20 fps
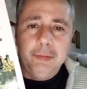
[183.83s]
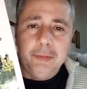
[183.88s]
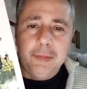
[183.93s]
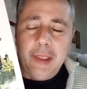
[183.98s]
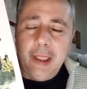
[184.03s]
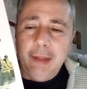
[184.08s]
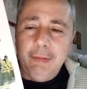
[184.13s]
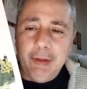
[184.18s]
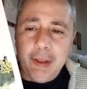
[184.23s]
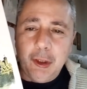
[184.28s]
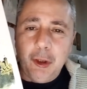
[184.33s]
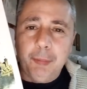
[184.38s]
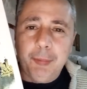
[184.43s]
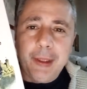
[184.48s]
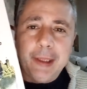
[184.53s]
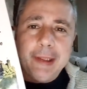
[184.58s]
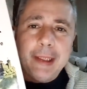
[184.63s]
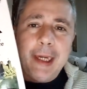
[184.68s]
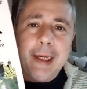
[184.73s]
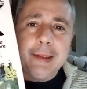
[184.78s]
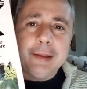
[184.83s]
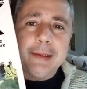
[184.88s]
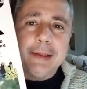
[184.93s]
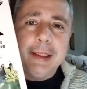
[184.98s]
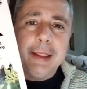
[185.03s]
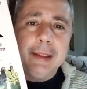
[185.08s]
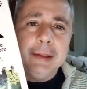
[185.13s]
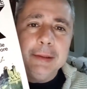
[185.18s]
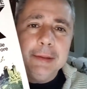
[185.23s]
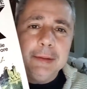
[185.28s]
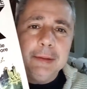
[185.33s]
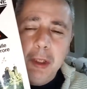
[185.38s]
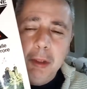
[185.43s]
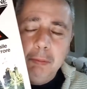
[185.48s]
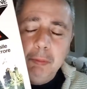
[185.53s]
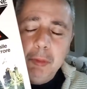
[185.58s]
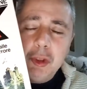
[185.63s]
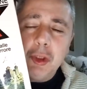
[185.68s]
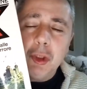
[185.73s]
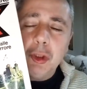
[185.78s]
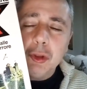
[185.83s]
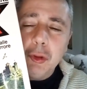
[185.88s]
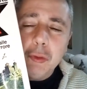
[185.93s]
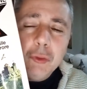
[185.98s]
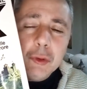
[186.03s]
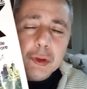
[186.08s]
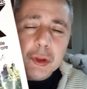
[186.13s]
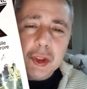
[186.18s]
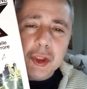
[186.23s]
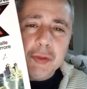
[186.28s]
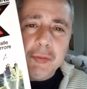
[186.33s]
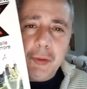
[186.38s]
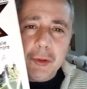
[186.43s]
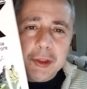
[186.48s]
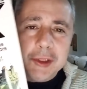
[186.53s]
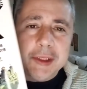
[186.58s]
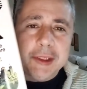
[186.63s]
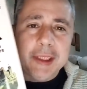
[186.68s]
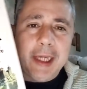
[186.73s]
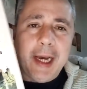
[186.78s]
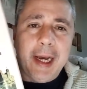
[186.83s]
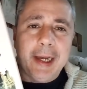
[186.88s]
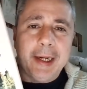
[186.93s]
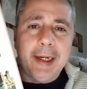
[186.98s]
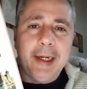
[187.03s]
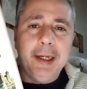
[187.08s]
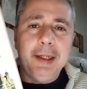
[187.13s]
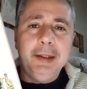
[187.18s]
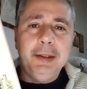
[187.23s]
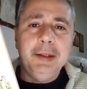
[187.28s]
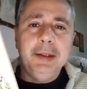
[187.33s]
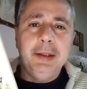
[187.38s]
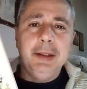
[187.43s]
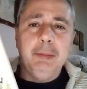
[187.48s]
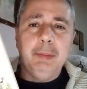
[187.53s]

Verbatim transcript: delle vere opere d'arte, mi sono dovuto sforzare